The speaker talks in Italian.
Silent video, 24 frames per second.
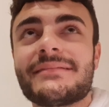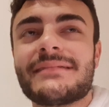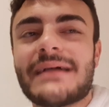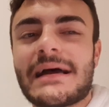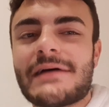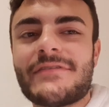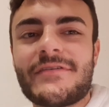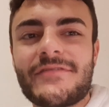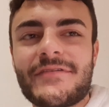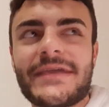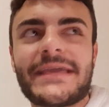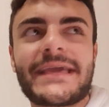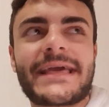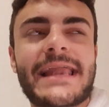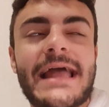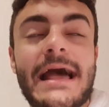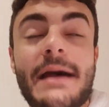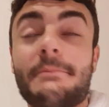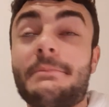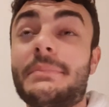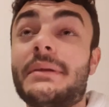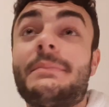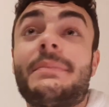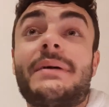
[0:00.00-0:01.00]
aveva i
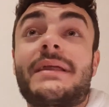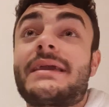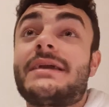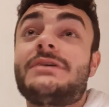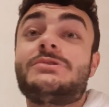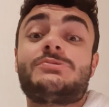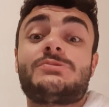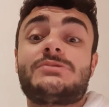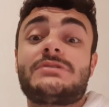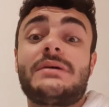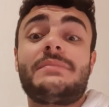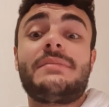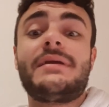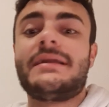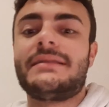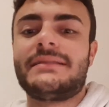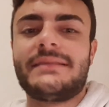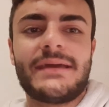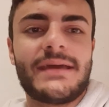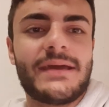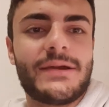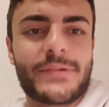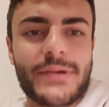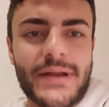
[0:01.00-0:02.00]
crampi perché
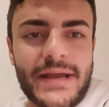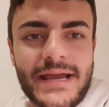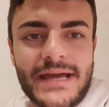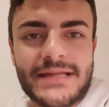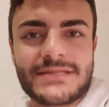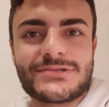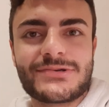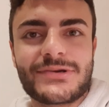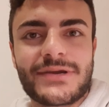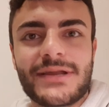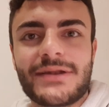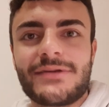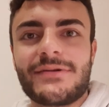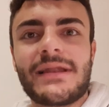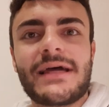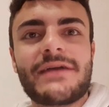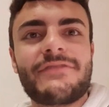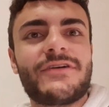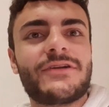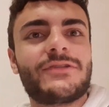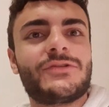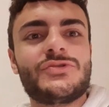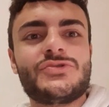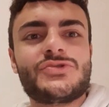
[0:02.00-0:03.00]
giustamente è un ragazzo che non l'hai
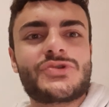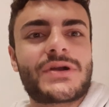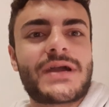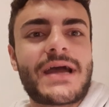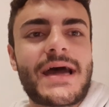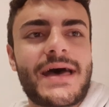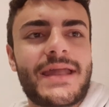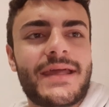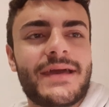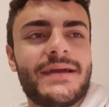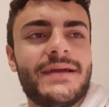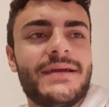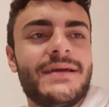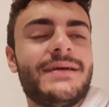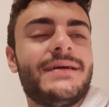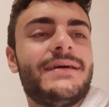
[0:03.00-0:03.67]
fatto giocare